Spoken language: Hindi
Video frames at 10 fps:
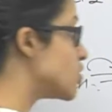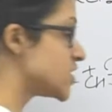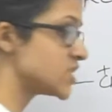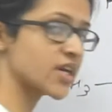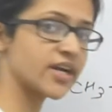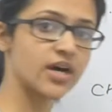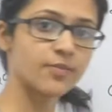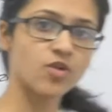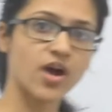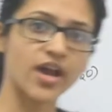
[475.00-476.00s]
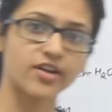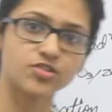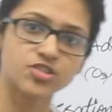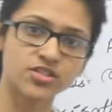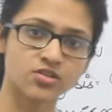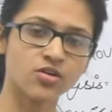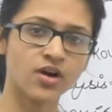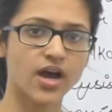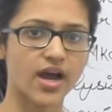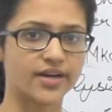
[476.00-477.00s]
उसी साइड आपको हाइड्रोजन को
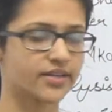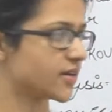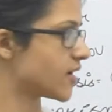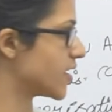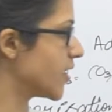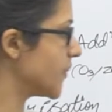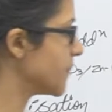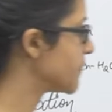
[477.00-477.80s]
ऐड कराना है